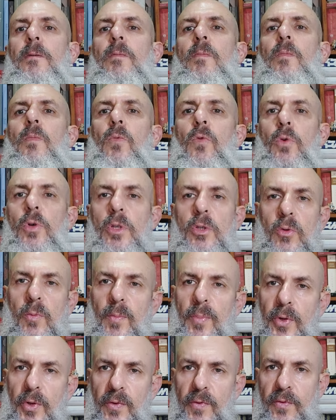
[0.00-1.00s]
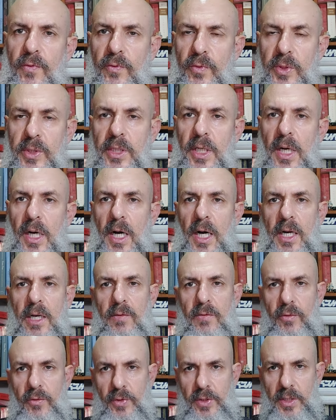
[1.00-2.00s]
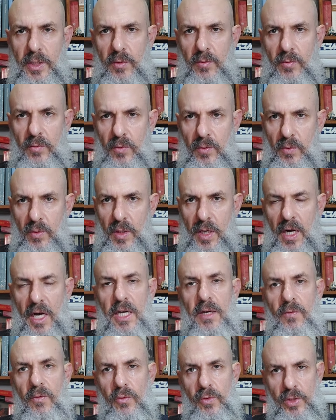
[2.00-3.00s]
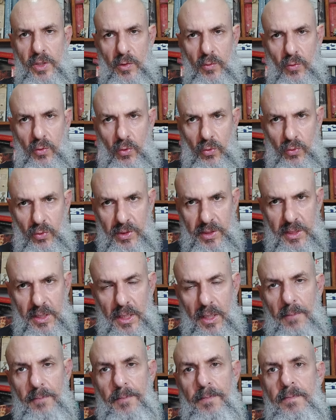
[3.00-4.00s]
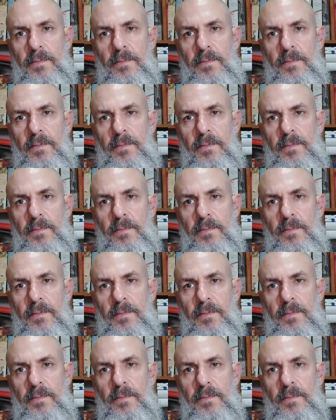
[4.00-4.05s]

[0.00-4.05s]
muito profunda à Revolução, à Revolução Russa